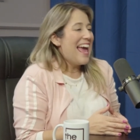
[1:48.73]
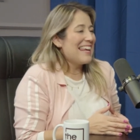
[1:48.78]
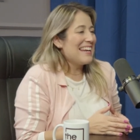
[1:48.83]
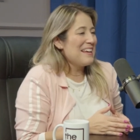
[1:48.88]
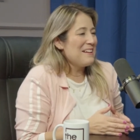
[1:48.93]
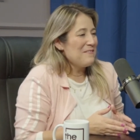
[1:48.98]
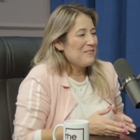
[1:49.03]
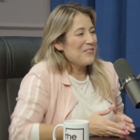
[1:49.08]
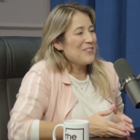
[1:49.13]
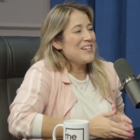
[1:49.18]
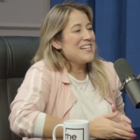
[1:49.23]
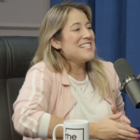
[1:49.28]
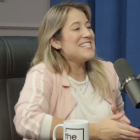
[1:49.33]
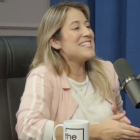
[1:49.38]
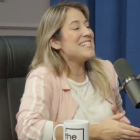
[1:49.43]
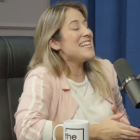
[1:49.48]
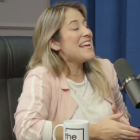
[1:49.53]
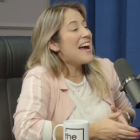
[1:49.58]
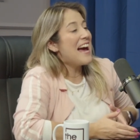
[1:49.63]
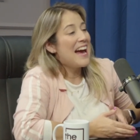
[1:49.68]
ela,
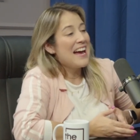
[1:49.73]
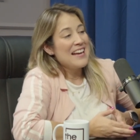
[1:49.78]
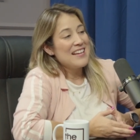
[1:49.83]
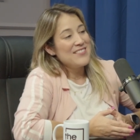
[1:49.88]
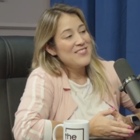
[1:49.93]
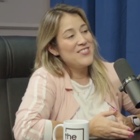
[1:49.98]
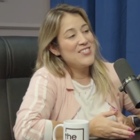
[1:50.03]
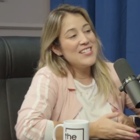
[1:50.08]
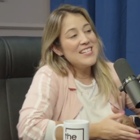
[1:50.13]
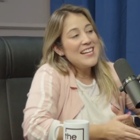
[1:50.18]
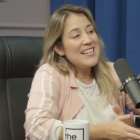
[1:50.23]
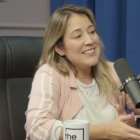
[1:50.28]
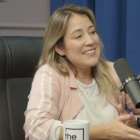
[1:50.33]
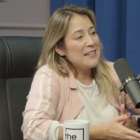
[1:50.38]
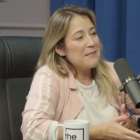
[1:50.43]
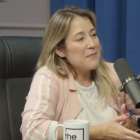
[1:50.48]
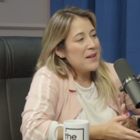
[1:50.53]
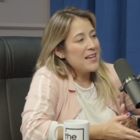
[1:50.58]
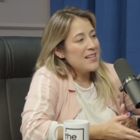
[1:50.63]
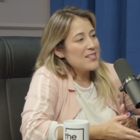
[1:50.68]
influencia
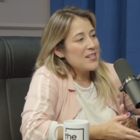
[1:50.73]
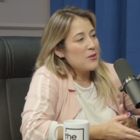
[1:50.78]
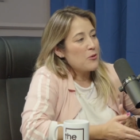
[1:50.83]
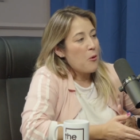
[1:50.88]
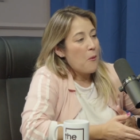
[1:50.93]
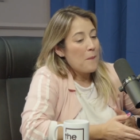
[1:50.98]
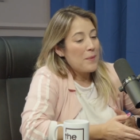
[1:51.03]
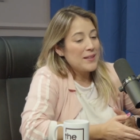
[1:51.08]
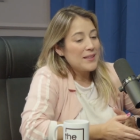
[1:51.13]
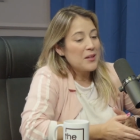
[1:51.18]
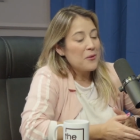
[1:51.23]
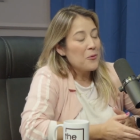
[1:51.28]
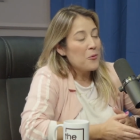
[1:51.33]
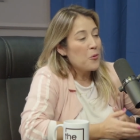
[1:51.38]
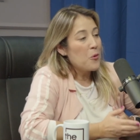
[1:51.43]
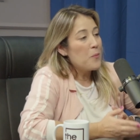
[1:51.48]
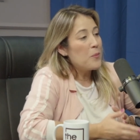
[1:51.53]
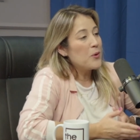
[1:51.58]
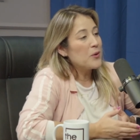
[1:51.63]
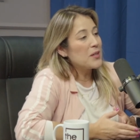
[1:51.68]
diretamente a compra. Então,
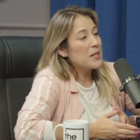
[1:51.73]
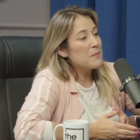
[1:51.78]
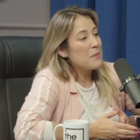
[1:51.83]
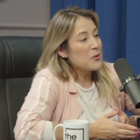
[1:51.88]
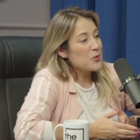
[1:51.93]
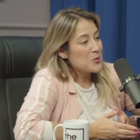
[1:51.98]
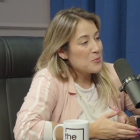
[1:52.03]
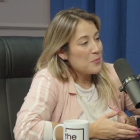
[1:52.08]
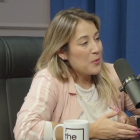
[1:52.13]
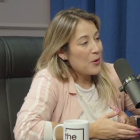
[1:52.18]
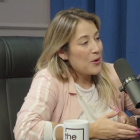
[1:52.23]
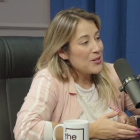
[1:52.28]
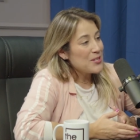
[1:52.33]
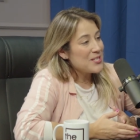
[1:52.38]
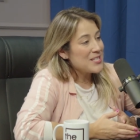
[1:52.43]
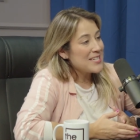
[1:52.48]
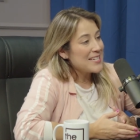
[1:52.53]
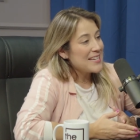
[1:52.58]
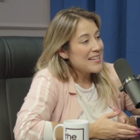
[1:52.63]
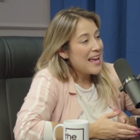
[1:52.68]
o programa
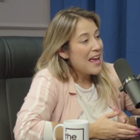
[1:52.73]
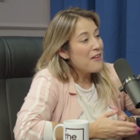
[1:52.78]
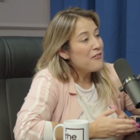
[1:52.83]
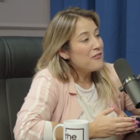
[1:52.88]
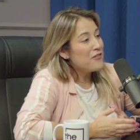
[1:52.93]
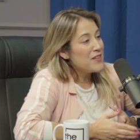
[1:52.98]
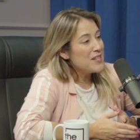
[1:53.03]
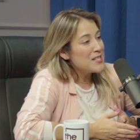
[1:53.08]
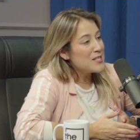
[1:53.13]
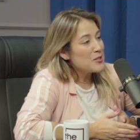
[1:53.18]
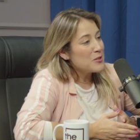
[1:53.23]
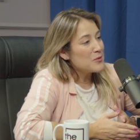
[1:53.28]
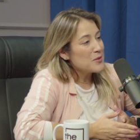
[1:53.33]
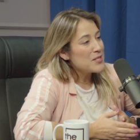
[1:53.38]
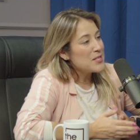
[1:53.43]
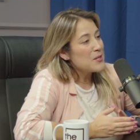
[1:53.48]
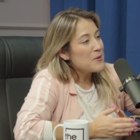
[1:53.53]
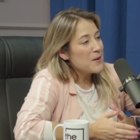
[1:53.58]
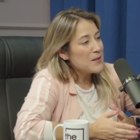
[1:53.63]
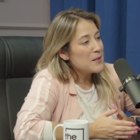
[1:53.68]
Autosport é visto,
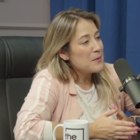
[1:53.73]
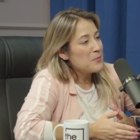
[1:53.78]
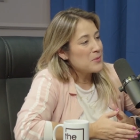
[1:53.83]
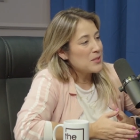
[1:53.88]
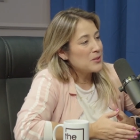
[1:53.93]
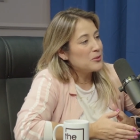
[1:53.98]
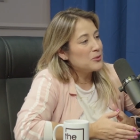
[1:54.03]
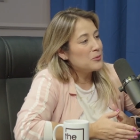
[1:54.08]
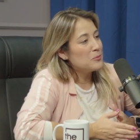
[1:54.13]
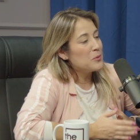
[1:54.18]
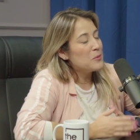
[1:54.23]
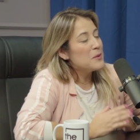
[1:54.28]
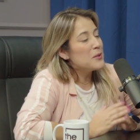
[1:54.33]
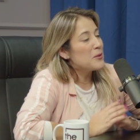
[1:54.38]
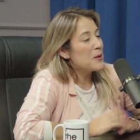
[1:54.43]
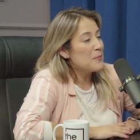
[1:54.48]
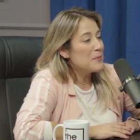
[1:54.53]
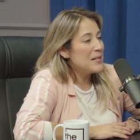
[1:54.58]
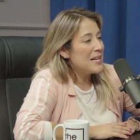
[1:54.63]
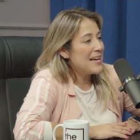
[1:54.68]
50% do
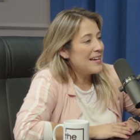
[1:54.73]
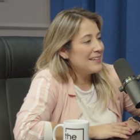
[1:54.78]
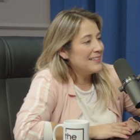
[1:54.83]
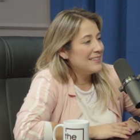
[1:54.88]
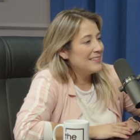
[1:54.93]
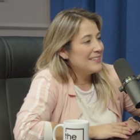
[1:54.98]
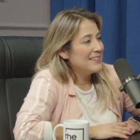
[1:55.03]
público é mulher.